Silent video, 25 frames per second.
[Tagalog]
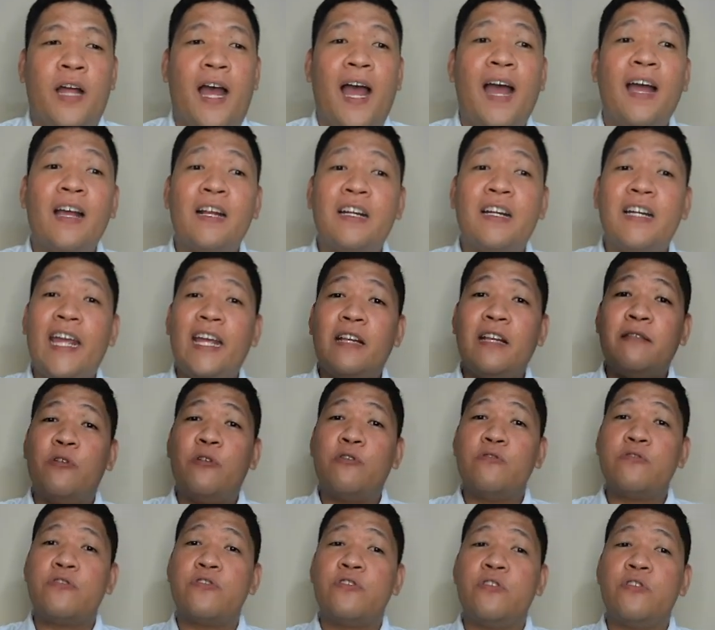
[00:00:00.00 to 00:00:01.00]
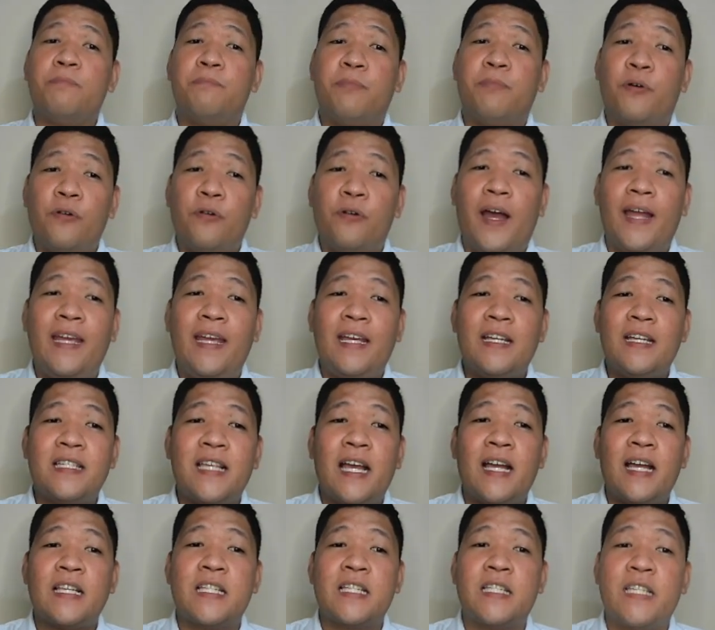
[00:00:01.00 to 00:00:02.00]
Ang Clade module po ay
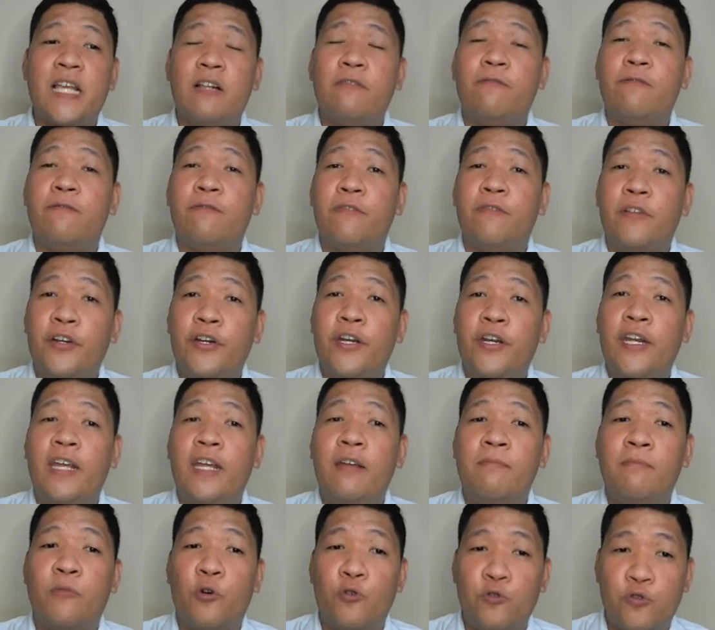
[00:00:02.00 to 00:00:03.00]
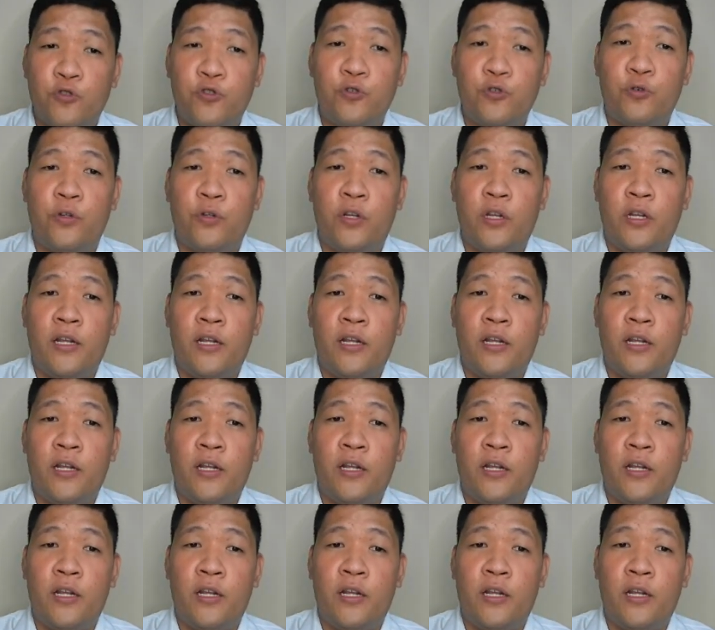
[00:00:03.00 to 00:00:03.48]
isang self-learning module